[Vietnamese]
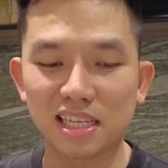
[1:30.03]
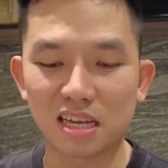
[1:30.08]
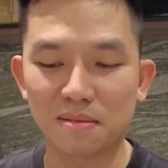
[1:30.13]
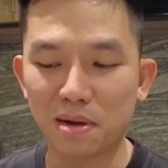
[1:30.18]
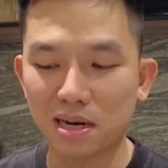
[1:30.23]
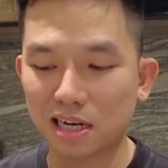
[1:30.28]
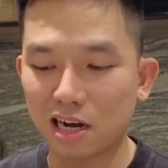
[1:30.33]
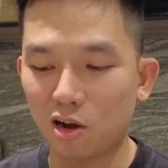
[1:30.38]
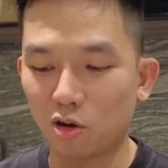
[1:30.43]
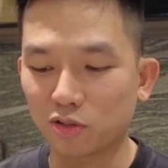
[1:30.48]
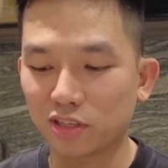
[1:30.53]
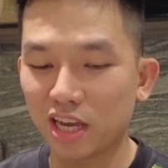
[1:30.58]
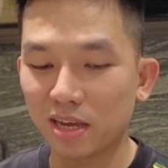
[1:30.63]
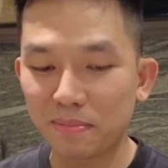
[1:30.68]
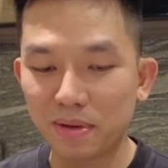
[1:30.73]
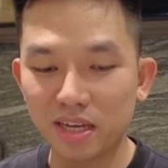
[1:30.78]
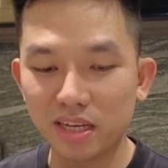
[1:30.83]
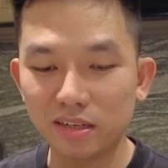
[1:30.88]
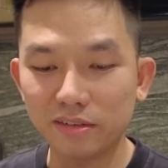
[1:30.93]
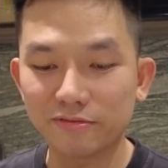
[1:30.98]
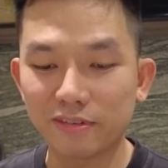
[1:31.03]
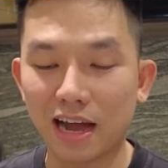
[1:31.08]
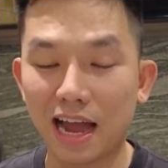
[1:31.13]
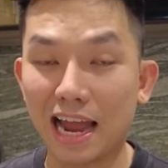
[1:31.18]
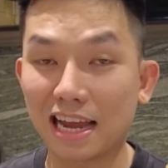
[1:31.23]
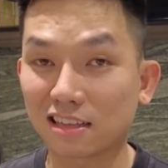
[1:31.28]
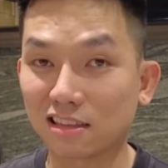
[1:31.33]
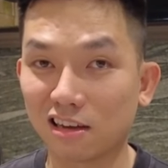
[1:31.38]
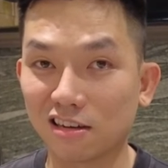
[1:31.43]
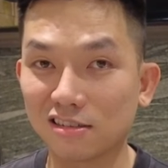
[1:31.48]
sẽ bắt đầu chế biến và
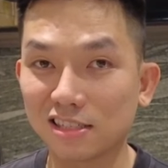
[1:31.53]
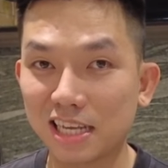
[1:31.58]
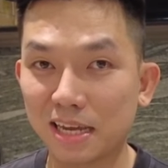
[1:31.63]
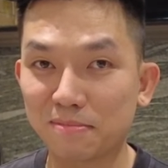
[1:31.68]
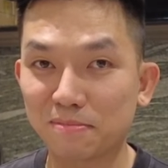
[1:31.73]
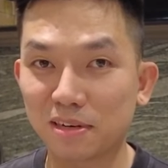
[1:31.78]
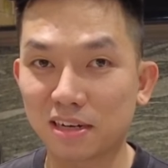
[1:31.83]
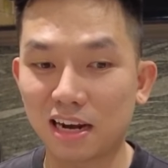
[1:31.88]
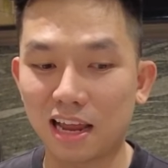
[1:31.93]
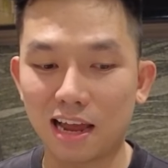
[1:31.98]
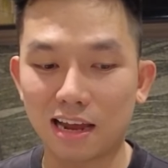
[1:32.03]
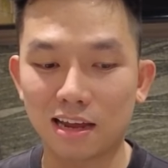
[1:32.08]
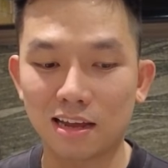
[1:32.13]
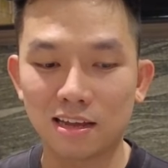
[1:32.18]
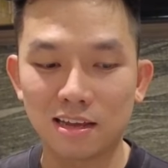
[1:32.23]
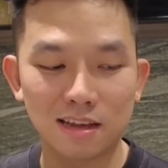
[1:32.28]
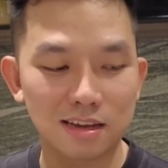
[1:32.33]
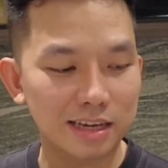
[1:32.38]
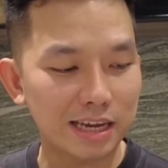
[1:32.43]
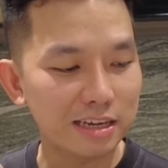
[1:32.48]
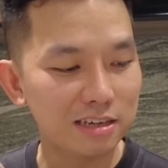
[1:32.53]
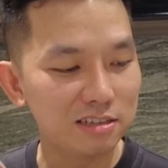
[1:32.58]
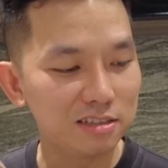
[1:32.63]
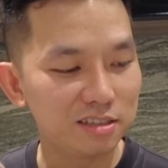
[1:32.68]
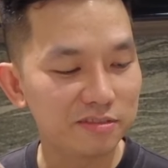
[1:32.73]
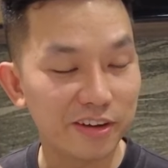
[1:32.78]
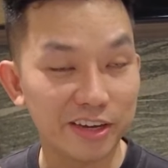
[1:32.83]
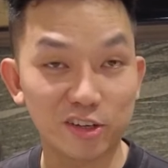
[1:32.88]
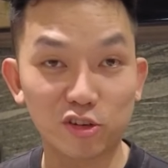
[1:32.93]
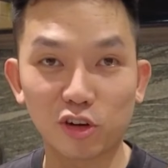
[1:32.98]
ăn thử xem nên là cái
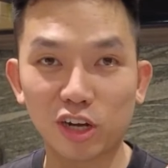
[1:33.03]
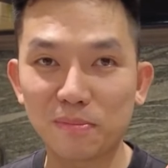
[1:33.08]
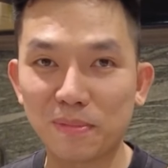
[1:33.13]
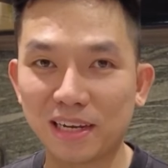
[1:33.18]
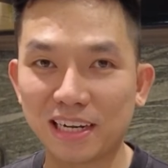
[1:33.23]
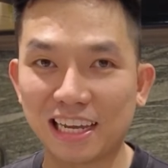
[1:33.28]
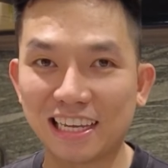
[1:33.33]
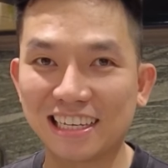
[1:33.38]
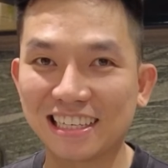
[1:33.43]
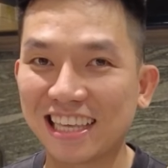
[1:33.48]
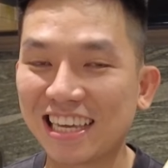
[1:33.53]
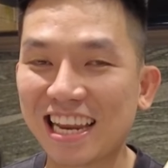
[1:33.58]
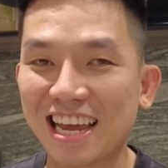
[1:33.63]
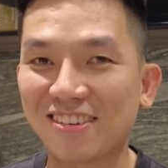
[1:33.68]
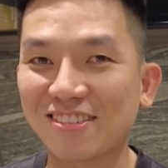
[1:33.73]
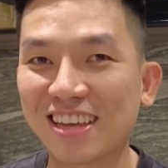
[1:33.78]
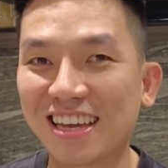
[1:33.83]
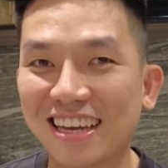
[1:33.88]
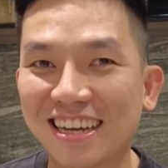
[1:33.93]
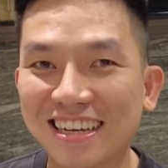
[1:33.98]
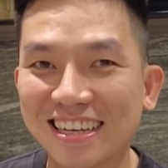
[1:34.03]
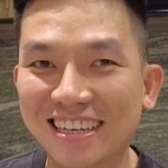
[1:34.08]
hương vị của cái mì này như thế nào nha.